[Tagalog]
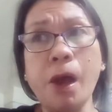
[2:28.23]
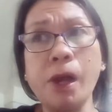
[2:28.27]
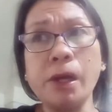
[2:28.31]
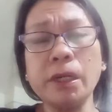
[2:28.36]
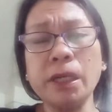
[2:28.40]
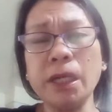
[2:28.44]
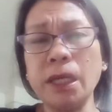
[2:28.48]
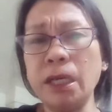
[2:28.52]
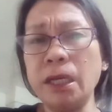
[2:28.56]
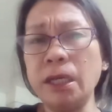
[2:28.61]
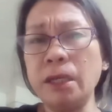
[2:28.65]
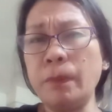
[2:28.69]

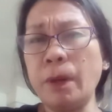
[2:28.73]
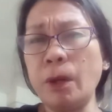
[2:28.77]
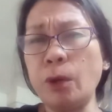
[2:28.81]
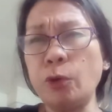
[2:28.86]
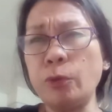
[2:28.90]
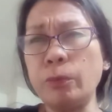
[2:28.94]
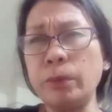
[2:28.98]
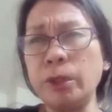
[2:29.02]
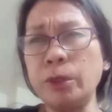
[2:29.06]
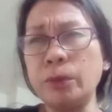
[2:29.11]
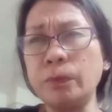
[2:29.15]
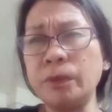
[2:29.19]
kailan na ba ako
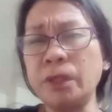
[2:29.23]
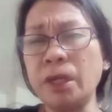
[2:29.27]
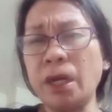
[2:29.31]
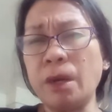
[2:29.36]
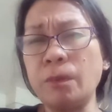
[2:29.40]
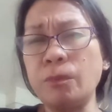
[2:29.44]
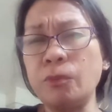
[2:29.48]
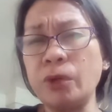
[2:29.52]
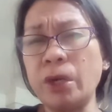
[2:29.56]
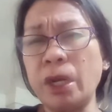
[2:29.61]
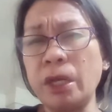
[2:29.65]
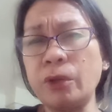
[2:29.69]
uminom ng
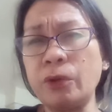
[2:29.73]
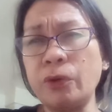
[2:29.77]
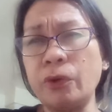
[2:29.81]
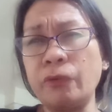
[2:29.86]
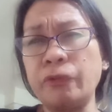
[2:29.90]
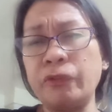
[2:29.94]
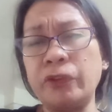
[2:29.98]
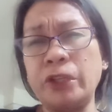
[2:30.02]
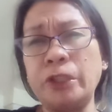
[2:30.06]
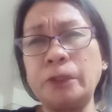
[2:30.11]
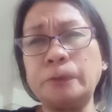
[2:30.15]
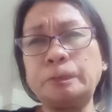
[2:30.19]
kamunggay
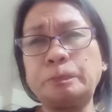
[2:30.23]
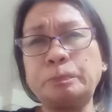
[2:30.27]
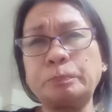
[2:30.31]
coffee?